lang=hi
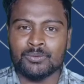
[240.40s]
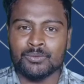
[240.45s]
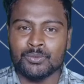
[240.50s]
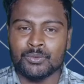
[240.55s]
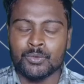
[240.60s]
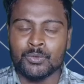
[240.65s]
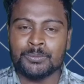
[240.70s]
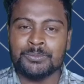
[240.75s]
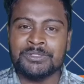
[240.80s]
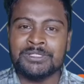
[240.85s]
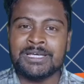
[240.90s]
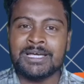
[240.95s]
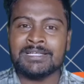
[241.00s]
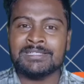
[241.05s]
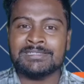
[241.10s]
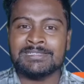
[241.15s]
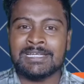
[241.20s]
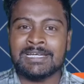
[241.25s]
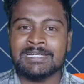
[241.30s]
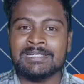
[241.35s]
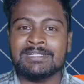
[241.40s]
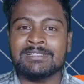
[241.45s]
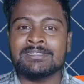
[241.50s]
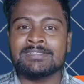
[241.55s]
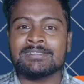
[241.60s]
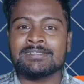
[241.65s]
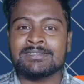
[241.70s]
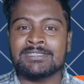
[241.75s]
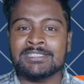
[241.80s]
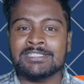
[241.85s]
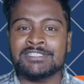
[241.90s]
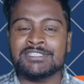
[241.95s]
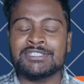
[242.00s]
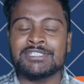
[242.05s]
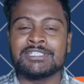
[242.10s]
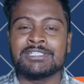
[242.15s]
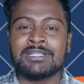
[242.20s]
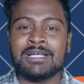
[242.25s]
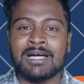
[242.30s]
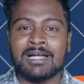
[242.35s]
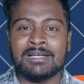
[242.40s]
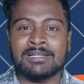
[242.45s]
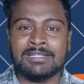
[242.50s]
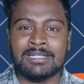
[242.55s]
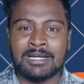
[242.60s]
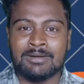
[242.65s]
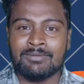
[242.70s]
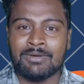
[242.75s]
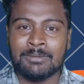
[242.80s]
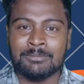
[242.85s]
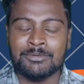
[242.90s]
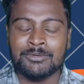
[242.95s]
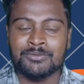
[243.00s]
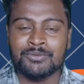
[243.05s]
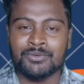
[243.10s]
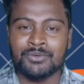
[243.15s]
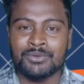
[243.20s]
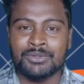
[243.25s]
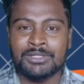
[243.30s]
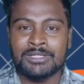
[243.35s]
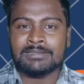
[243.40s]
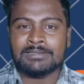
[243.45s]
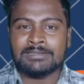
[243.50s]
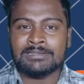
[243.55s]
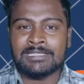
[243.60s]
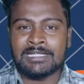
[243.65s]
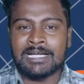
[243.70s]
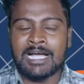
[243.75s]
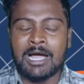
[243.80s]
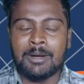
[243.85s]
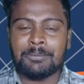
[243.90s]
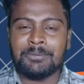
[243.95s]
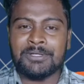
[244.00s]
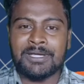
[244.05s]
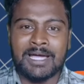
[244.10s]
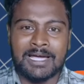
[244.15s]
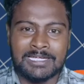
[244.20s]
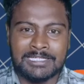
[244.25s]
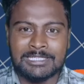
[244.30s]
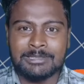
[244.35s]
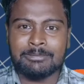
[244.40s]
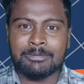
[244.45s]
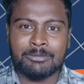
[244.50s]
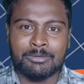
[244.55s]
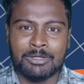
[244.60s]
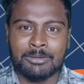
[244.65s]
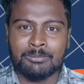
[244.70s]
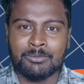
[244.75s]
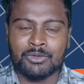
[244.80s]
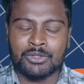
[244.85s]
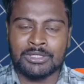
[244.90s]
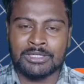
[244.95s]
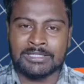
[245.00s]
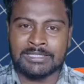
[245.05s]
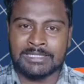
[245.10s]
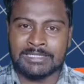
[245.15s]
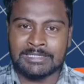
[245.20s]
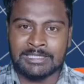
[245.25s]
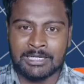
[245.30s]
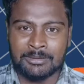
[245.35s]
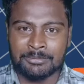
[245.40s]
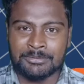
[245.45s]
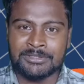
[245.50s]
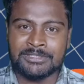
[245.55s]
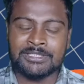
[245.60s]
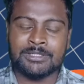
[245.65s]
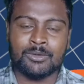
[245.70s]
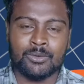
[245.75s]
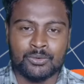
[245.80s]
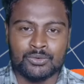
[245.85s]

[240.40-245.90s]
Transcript: हूँ नोबिया जेड सिक्सटीन अल्ट्रा फाइव जी फ़ोन ये काफ़ी हाई लेवल वाला मॉडल है यानी अभी ये